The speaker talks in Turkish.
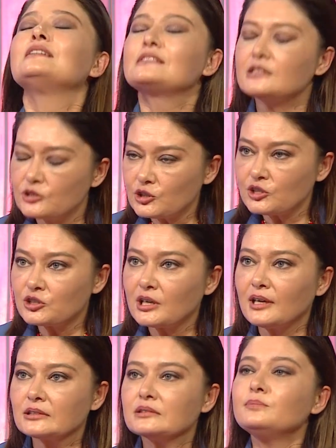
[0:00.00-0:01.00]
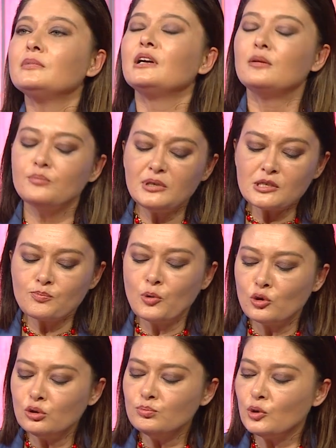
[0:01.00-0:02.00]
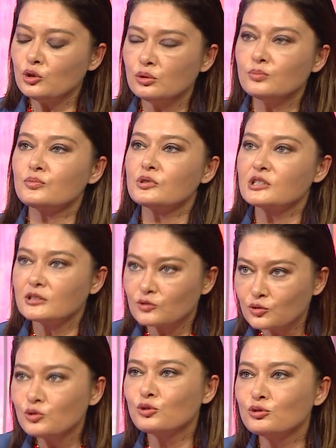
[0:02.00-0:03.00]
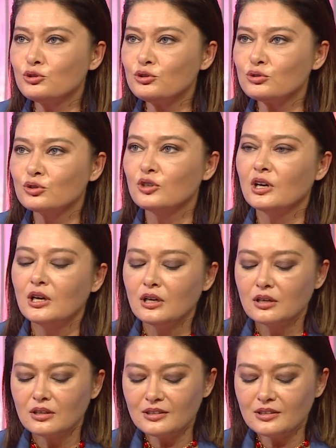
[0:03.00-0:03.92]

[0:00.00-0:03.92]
Satışa çıkardım. Biz bölüm Vay bölüm satıyoruz. Helal olsun.